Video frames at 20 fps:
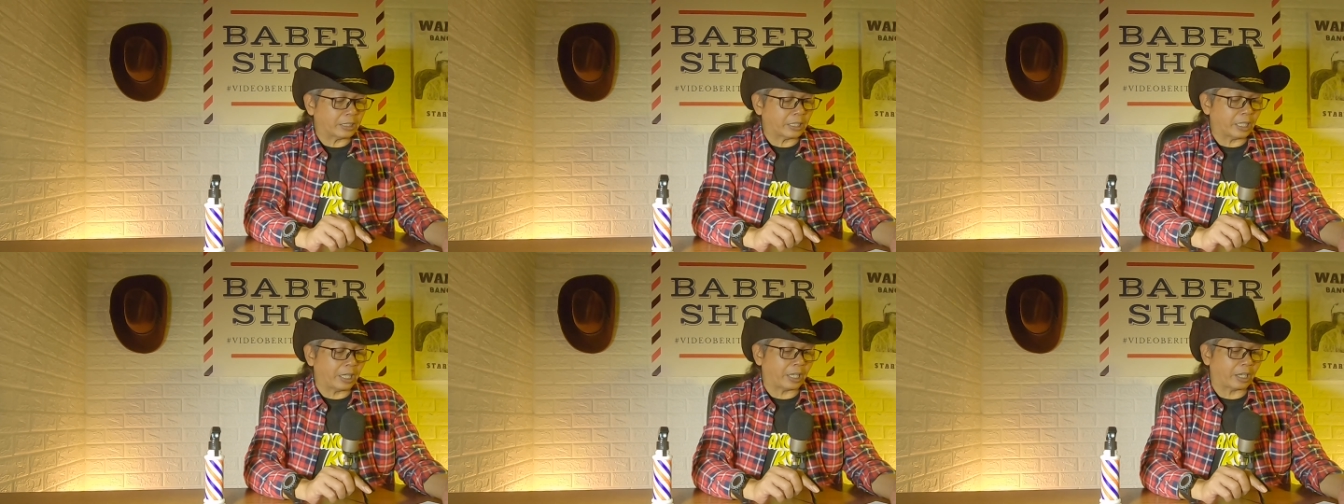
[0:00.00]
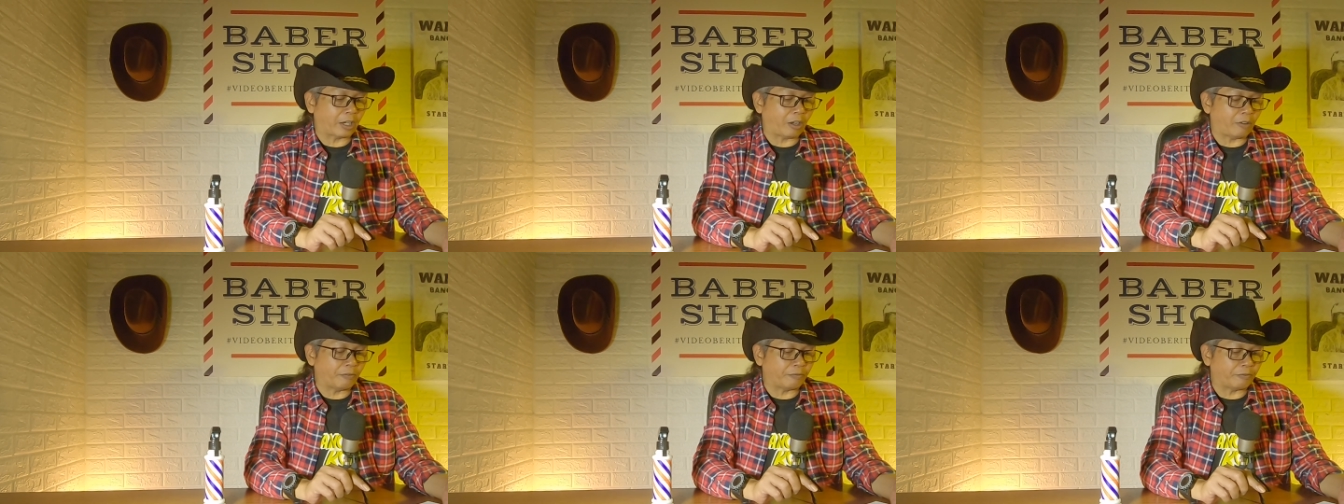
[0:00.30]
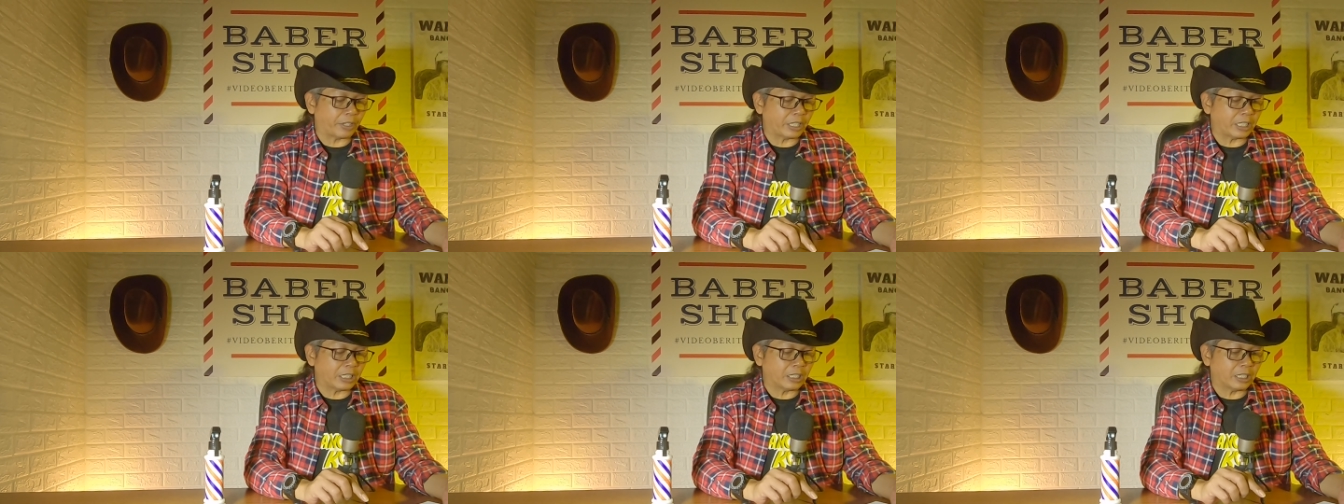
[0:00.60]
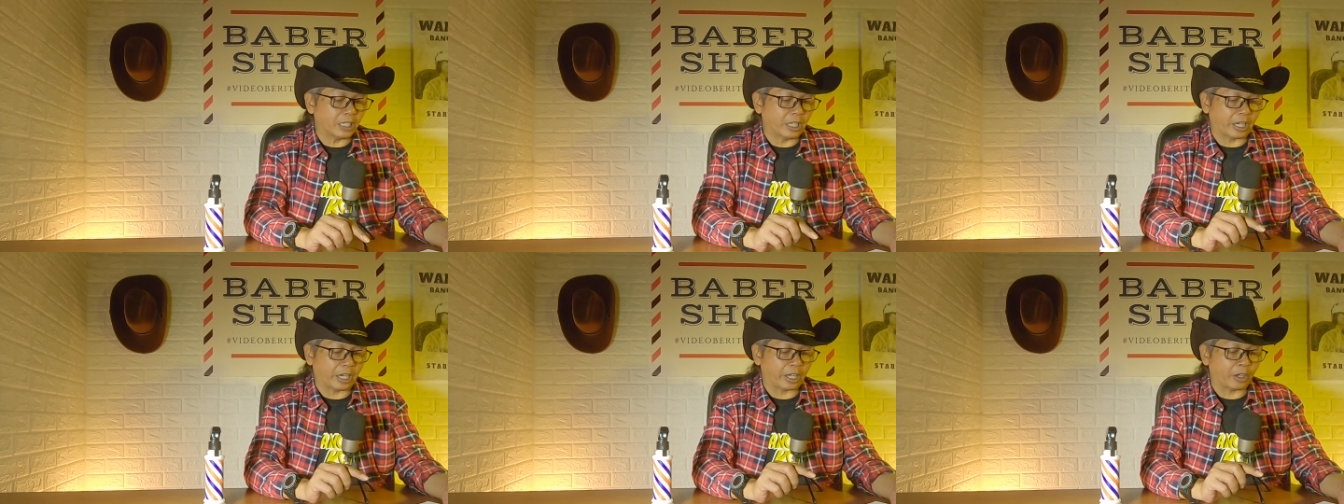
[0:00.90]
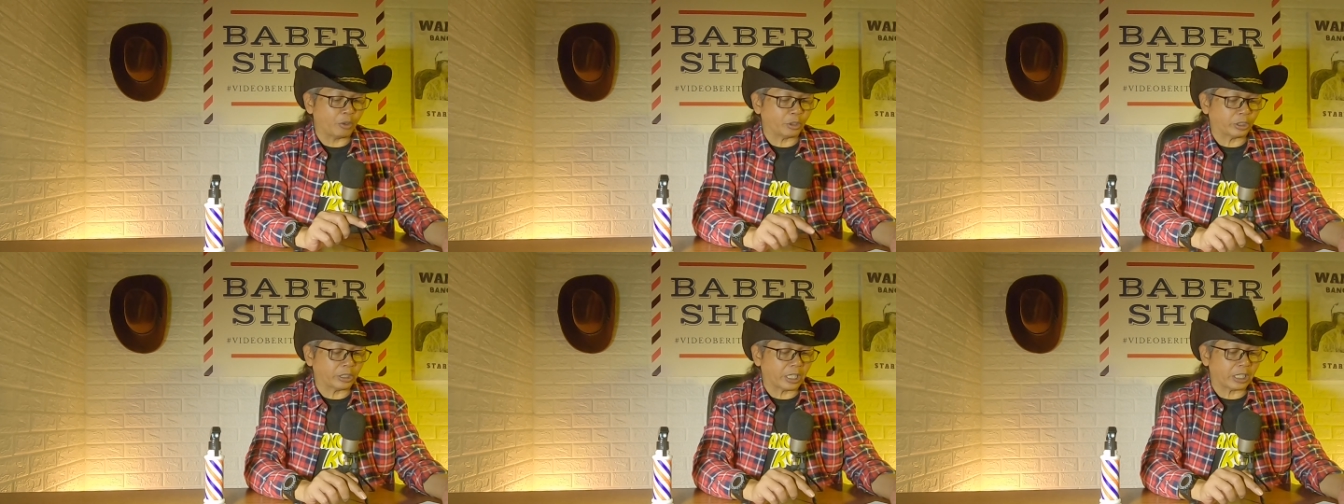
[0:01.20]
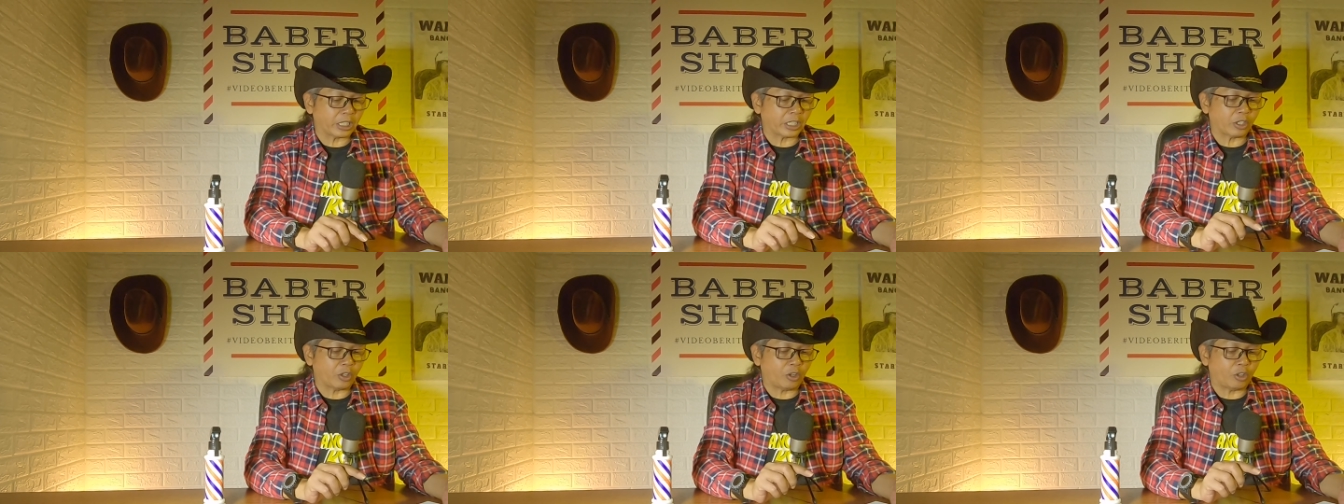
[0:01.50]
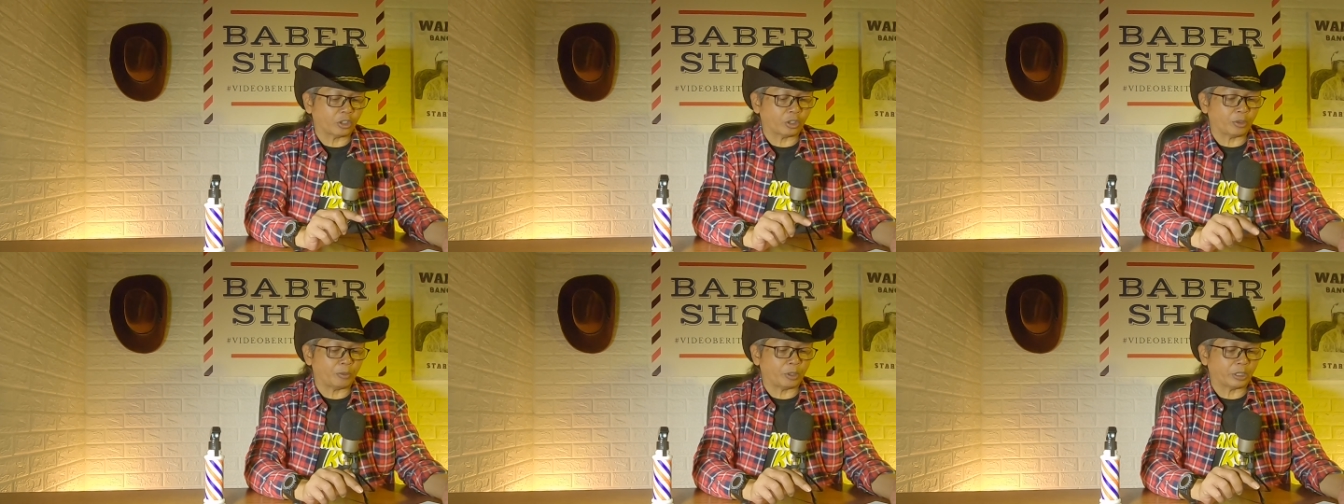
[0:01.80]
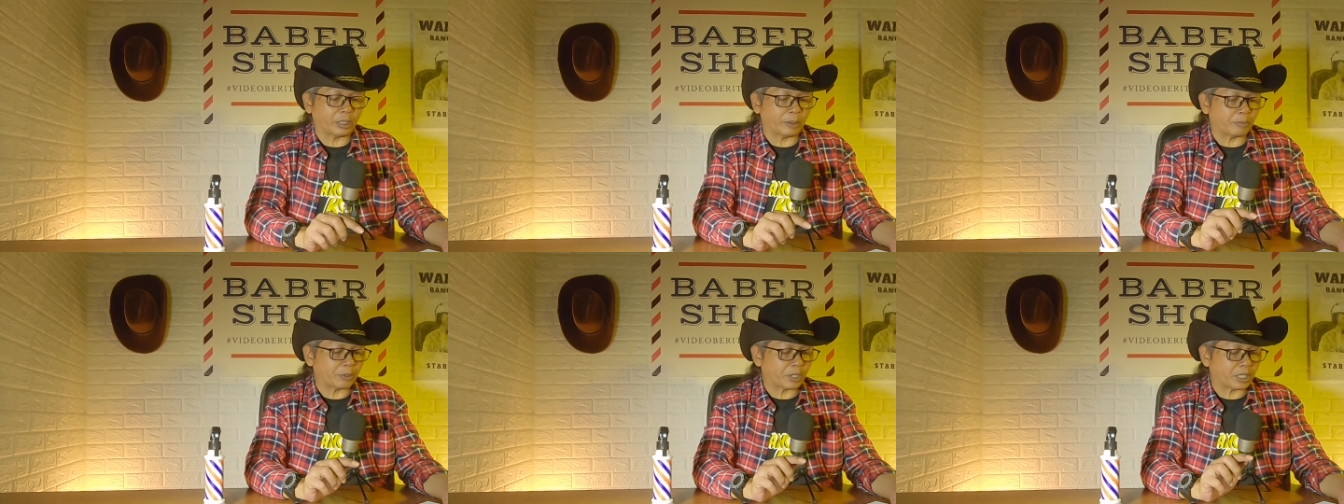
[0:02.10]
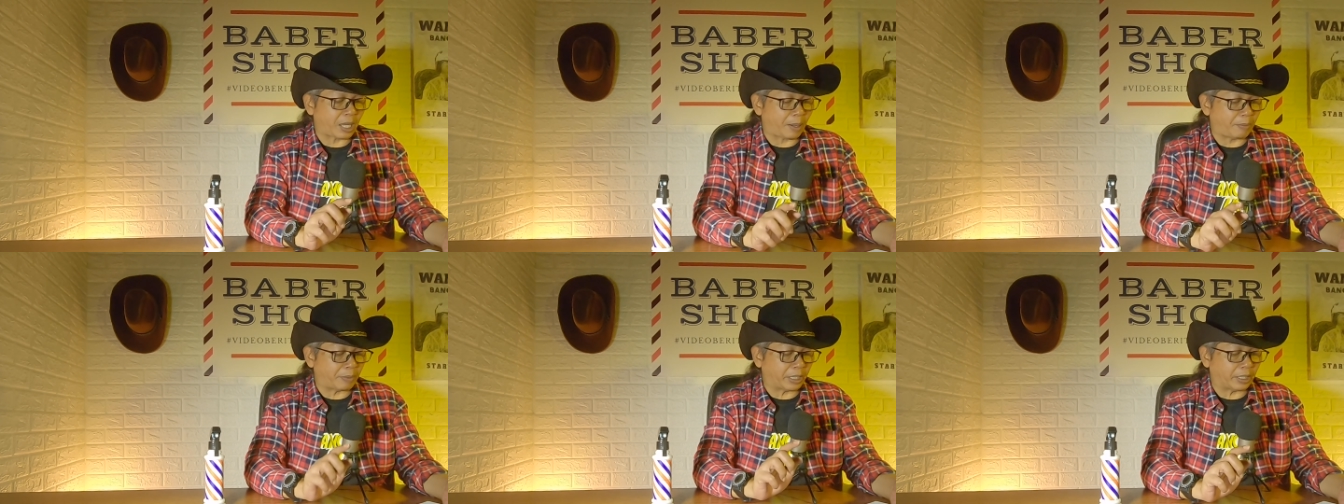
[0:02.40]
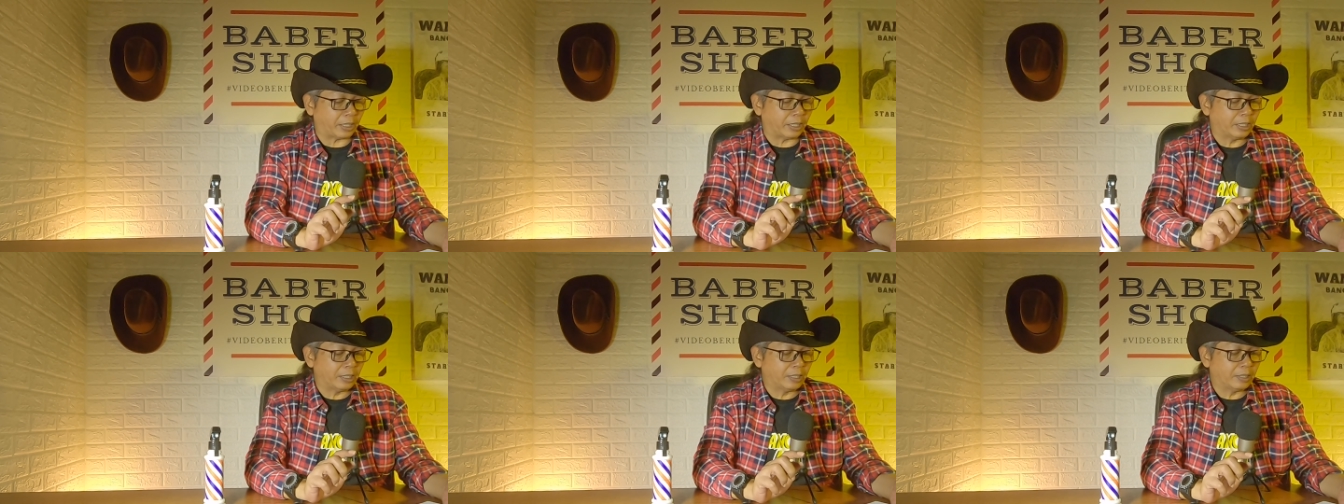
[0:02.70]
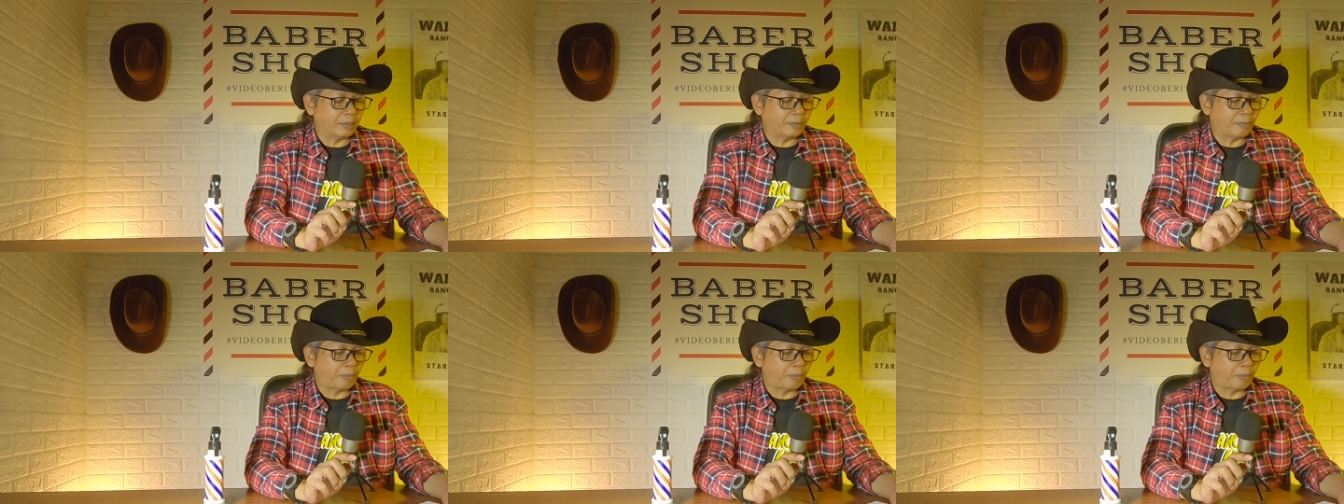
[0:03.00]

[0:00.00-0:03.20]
di telekonferensi Reuters Automotive Summit.